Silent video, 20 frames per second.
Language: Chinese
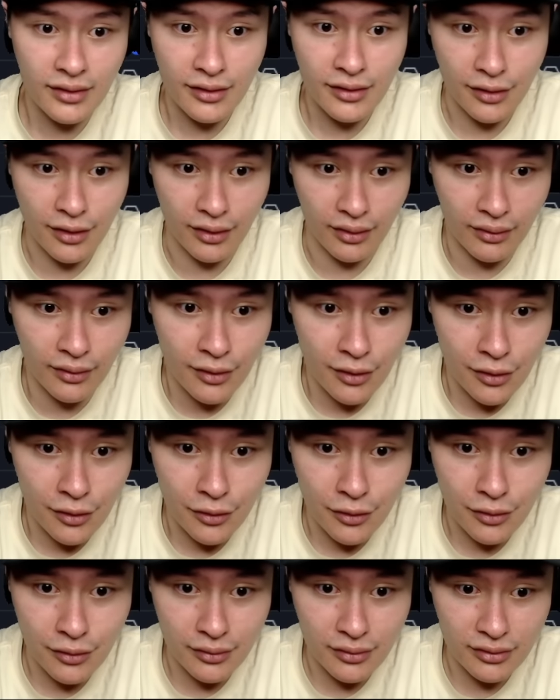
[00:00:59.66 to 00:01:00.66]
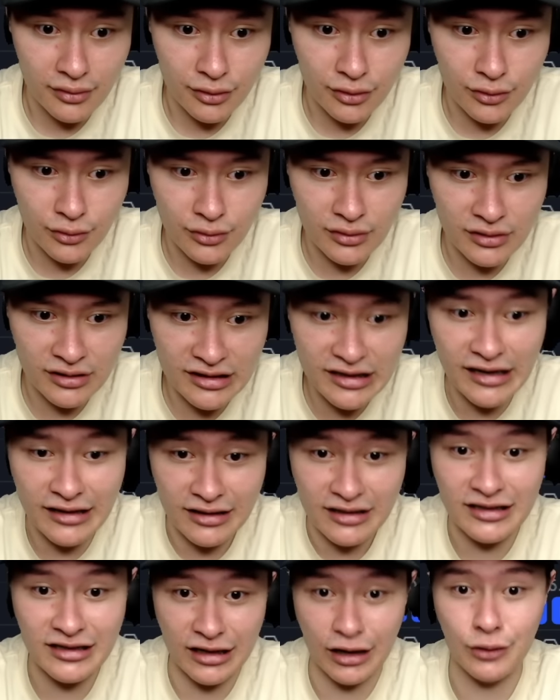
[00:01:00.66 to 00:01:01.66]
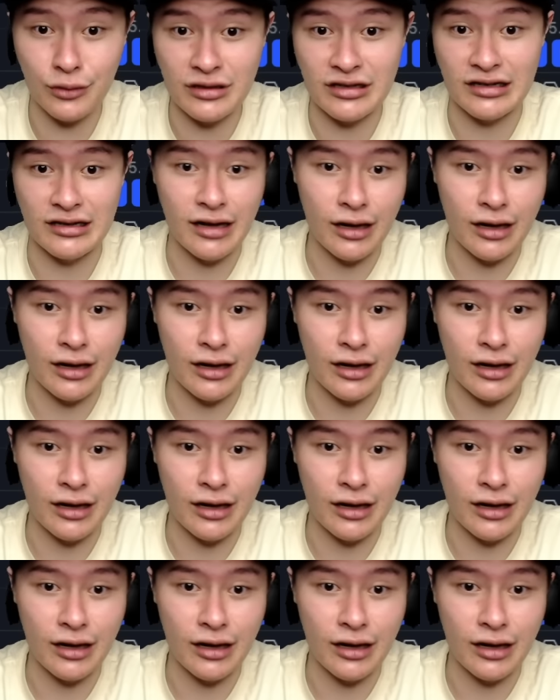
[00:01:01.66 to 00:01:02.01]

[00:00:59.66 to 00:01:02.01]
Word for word: 啊借着消息然